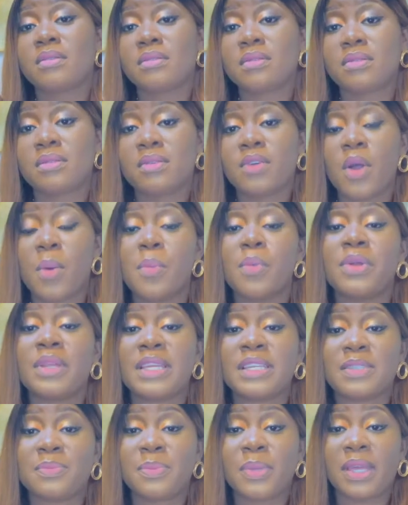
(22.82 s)
comme on
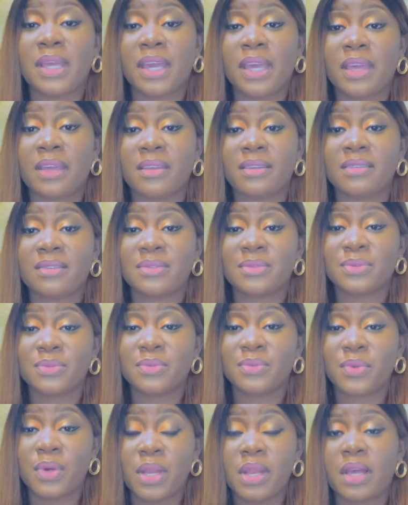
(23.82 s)
l'espérait.
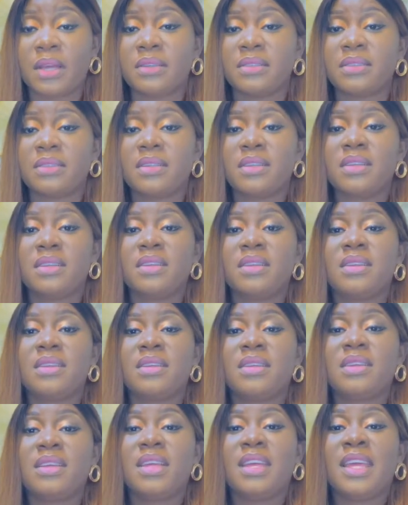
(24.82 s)
Voilà.
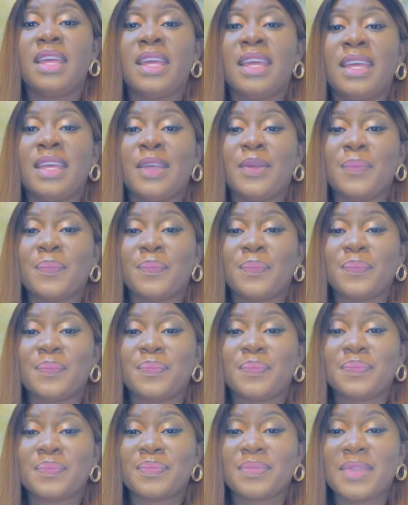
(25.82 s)
Et
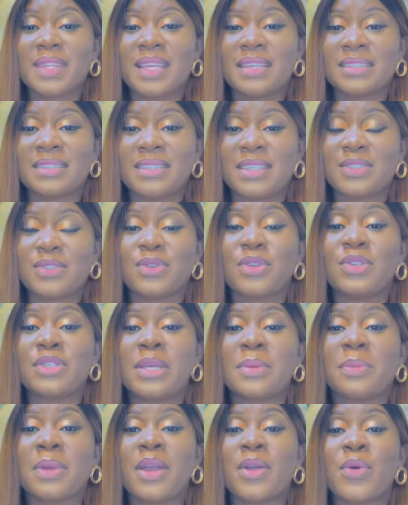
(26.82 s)
c'est ce que
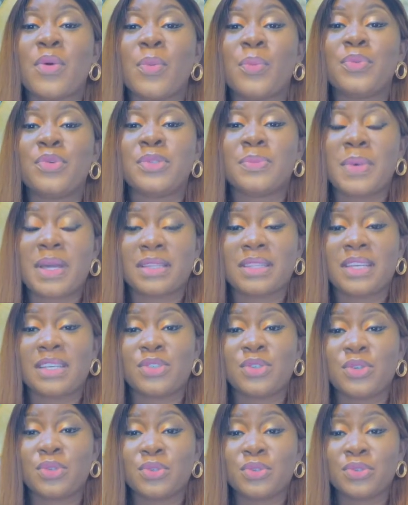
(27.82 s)
j'aimerais qu'on puisse
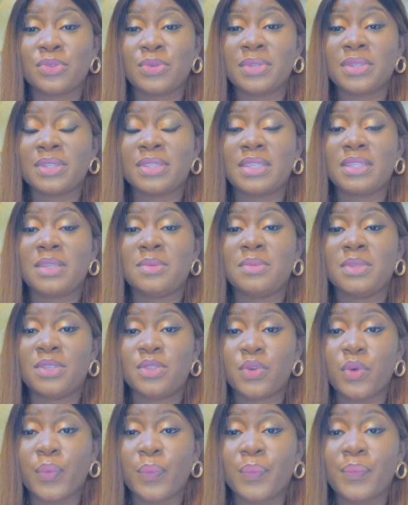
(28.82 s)
partager aujourd'hui dans cette
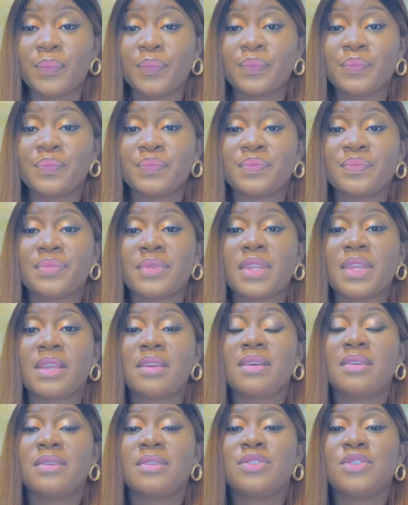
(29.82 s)
émission
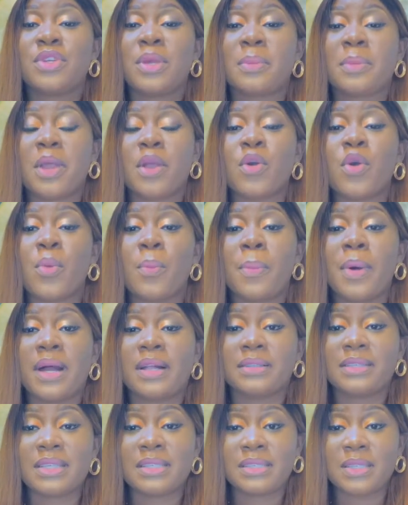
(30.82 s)
j'aimerais qu'on
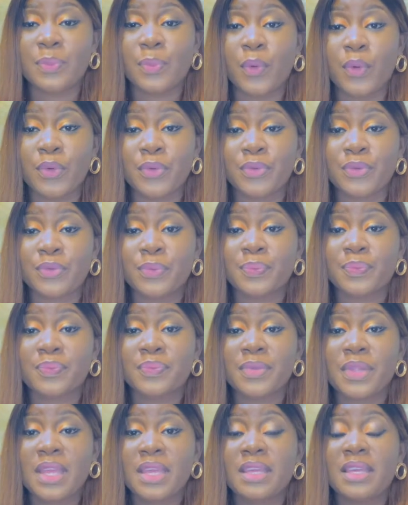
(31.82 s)
parle des épreuves.
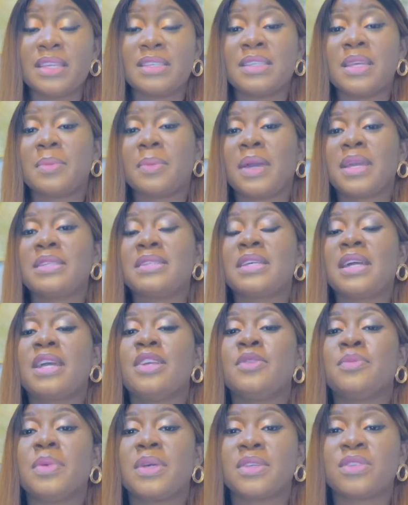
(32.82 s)
Et j'aimerais dire à
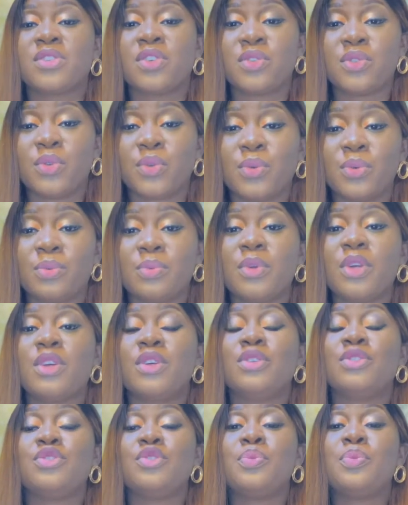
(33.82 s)
une personne que
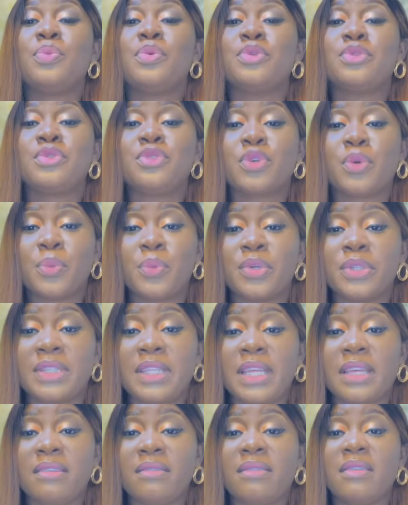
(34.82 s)
tu peux
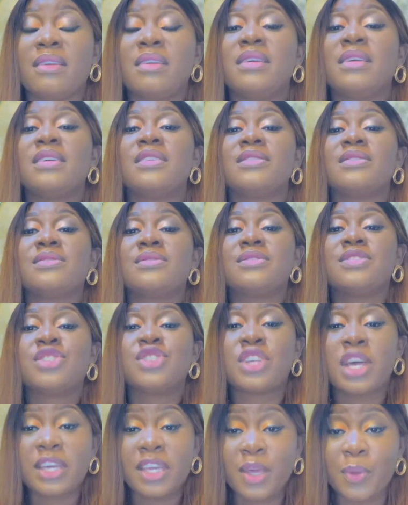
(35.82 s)
surmonter
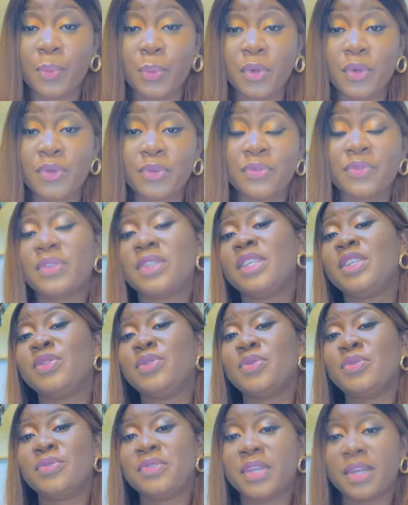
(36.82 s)
chaque épreuve qui
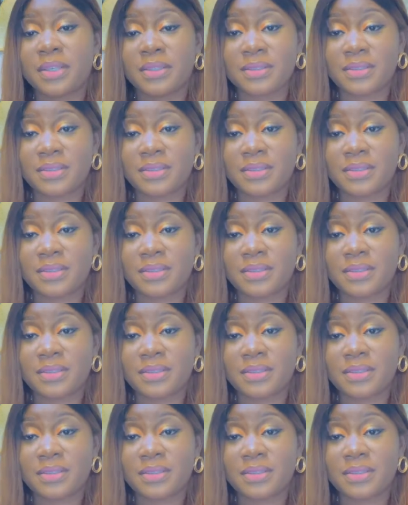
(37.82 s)
te vient.